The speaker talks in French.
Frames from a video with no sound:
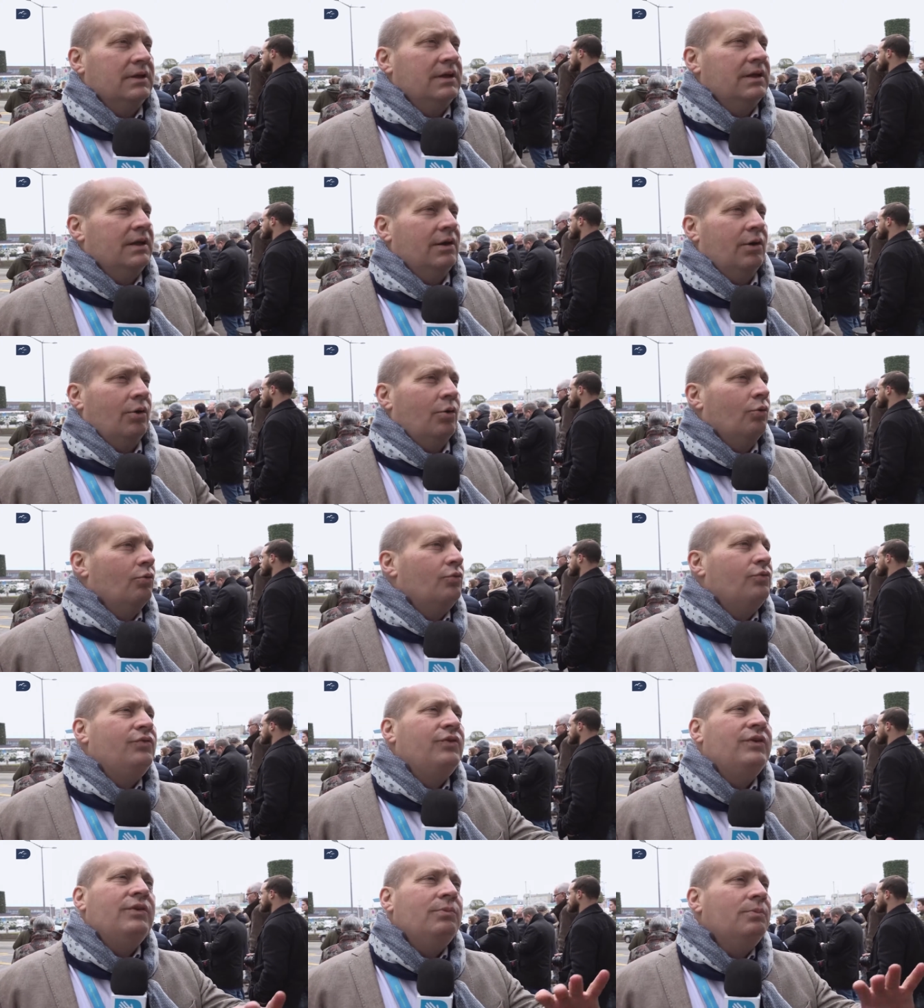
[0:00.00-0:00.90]
est, on
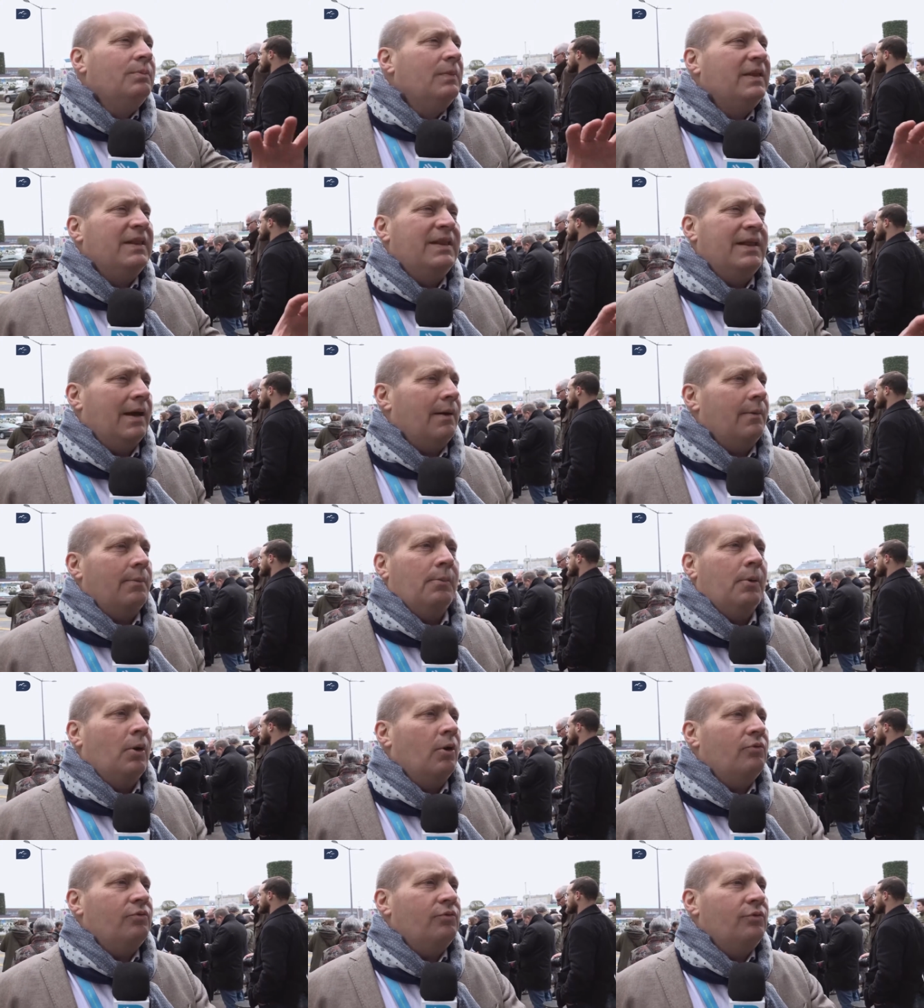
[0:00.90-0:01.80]
vit une
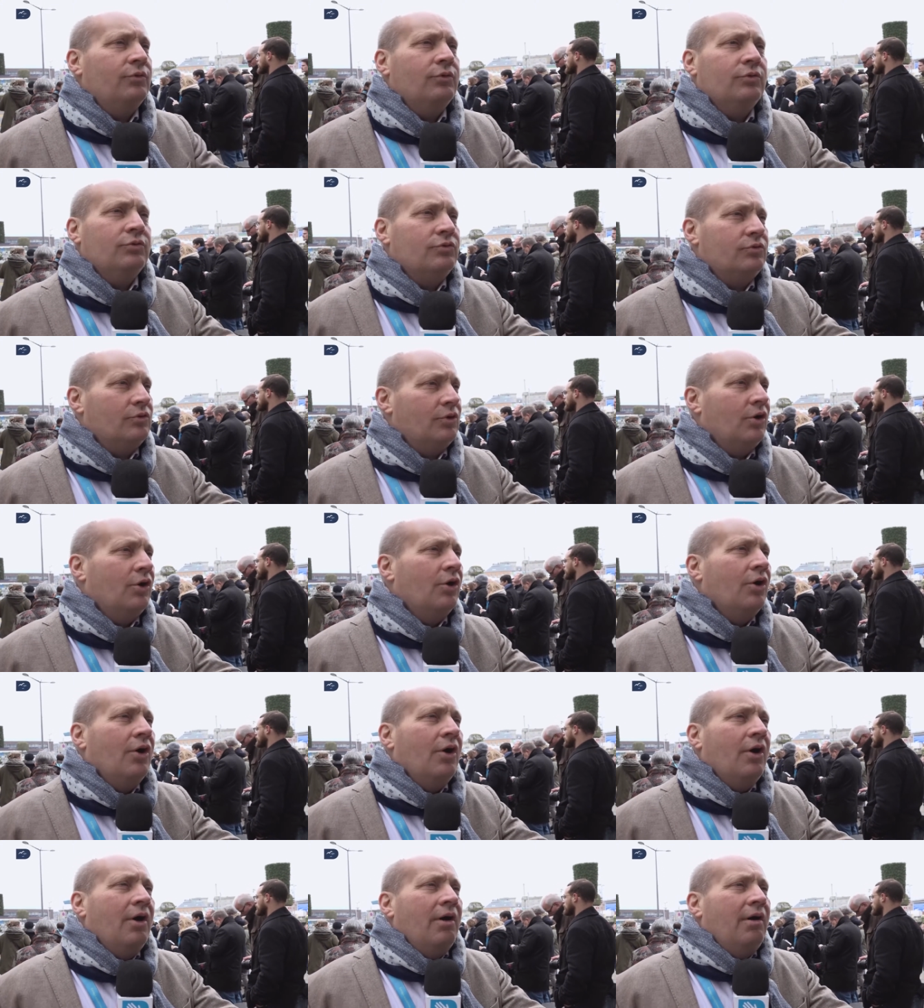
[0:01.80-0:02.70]
métamorphose
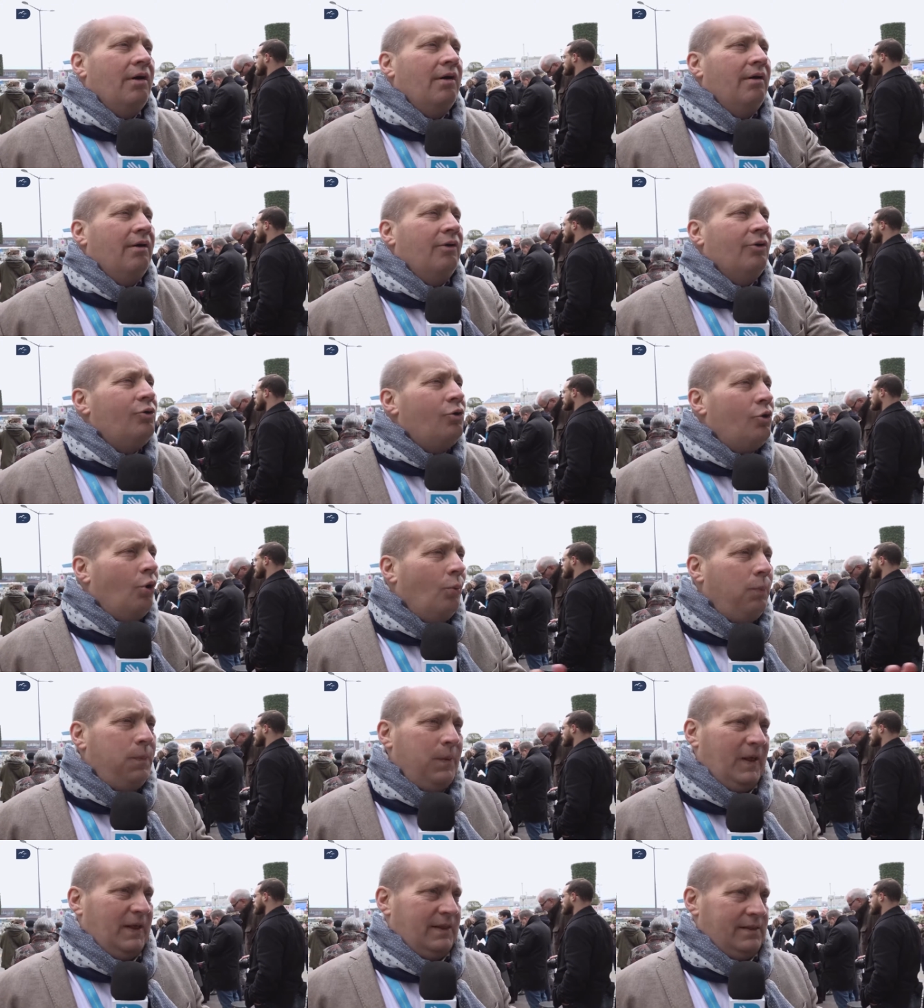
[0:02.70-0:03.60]

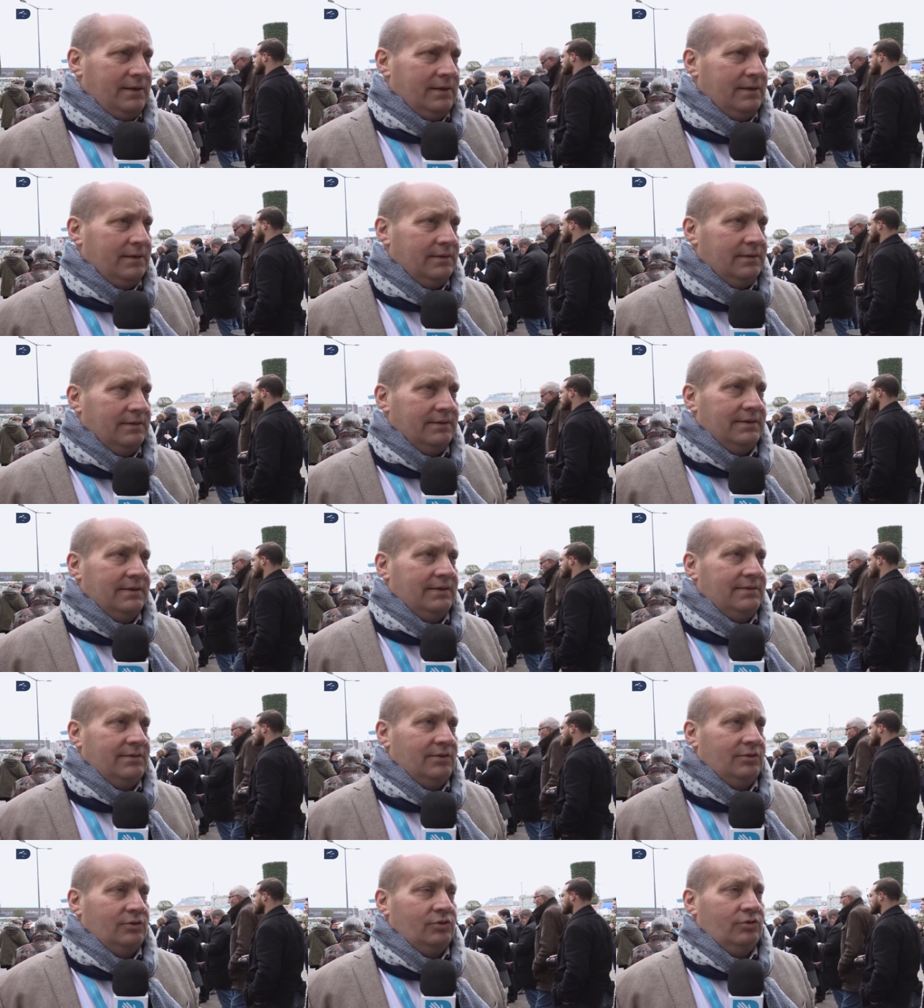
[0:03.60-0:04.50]
complète des
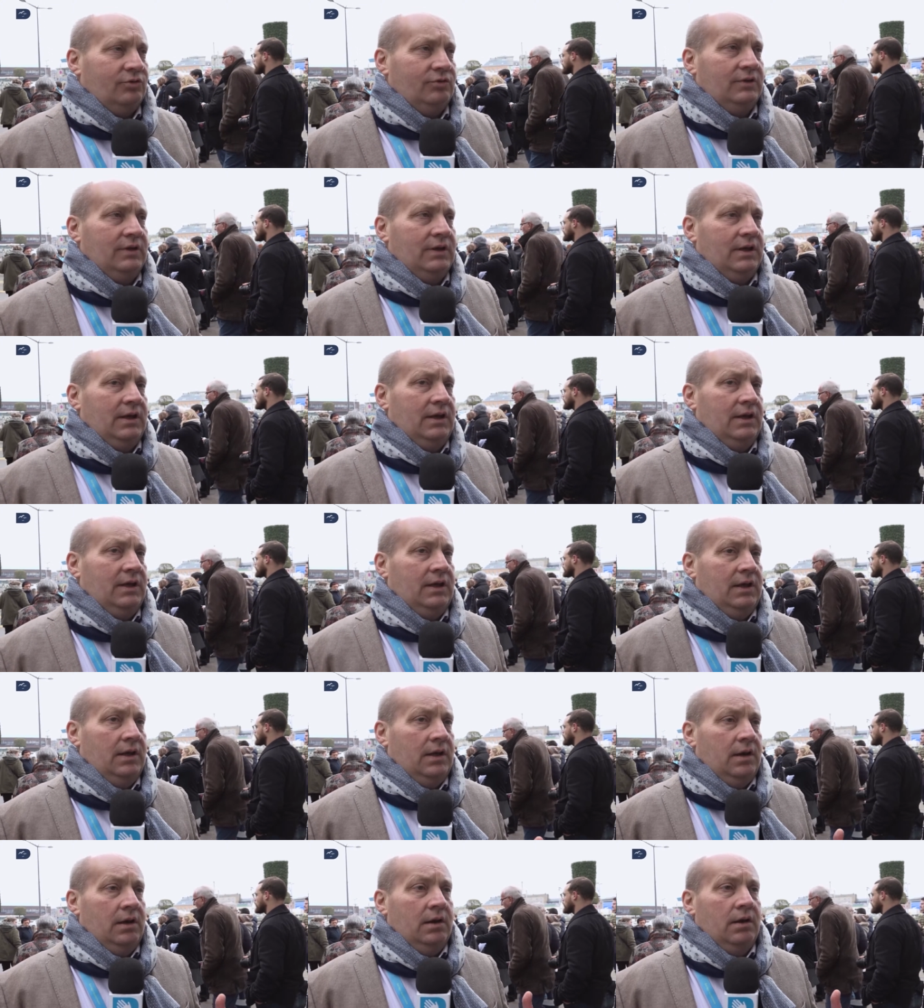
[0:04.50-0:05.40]
centres-villes.
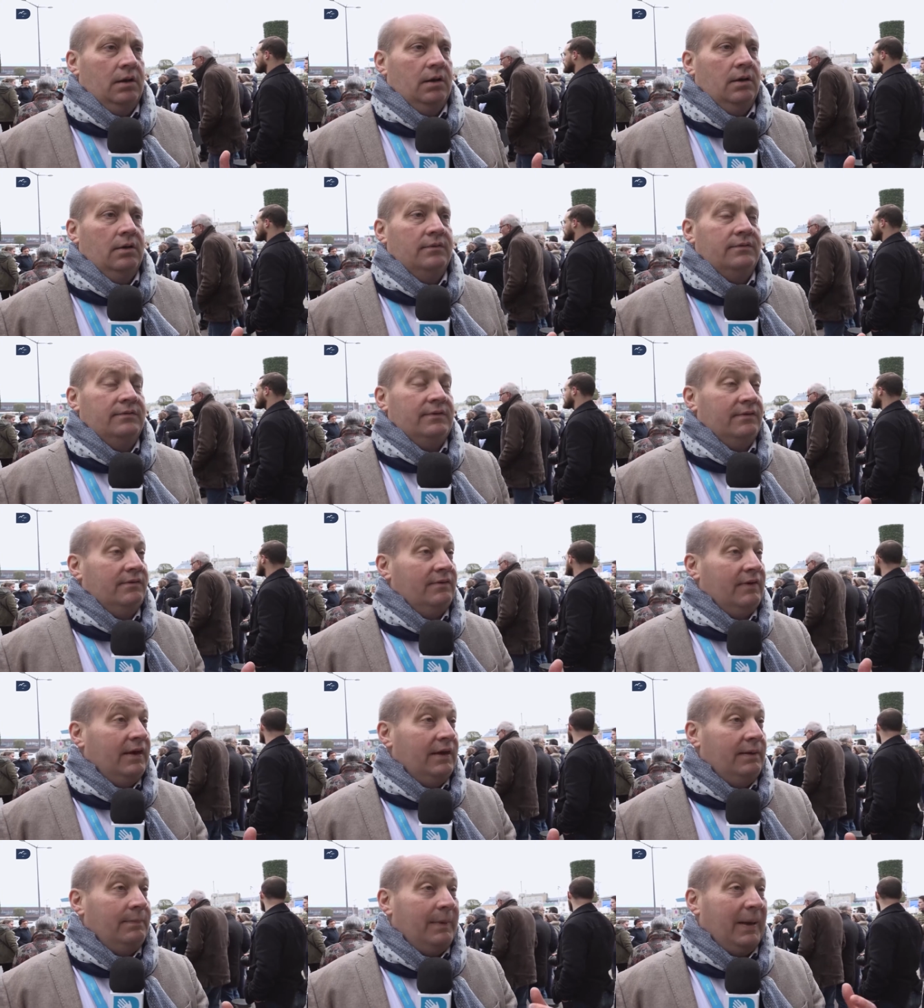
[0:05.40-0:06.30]
Et c'est
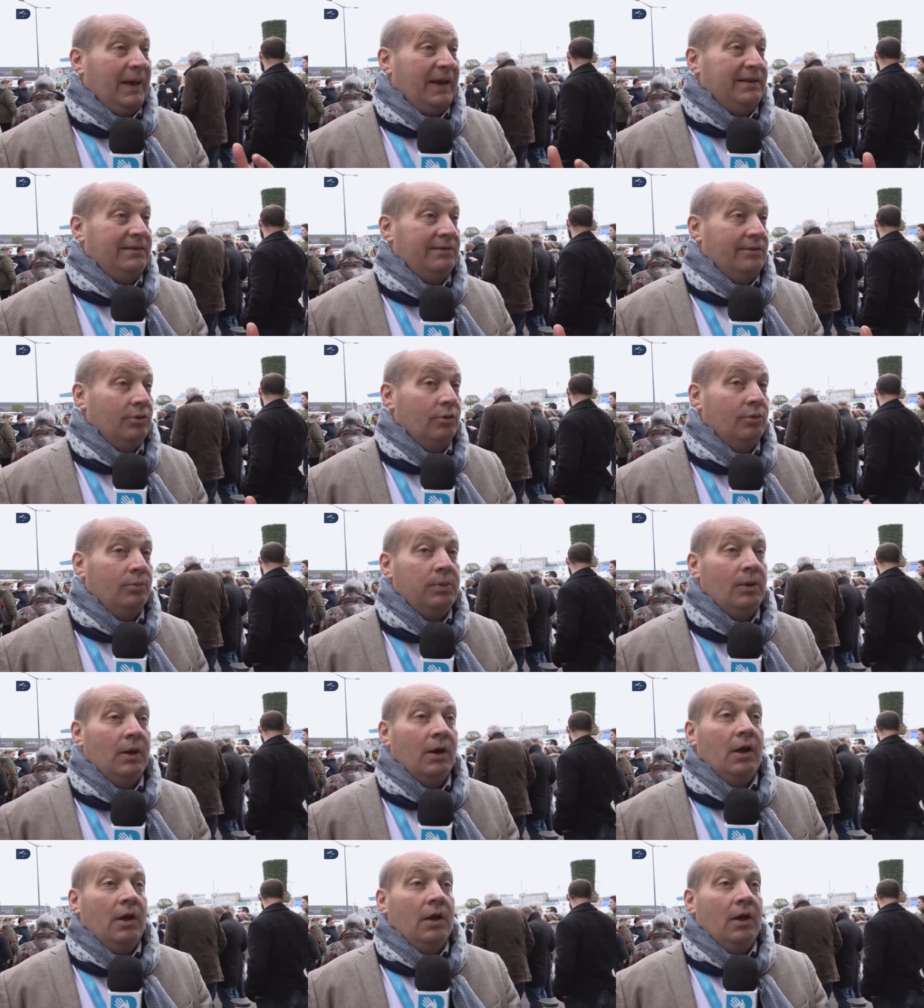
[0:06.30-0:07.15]
vrai que par exemple,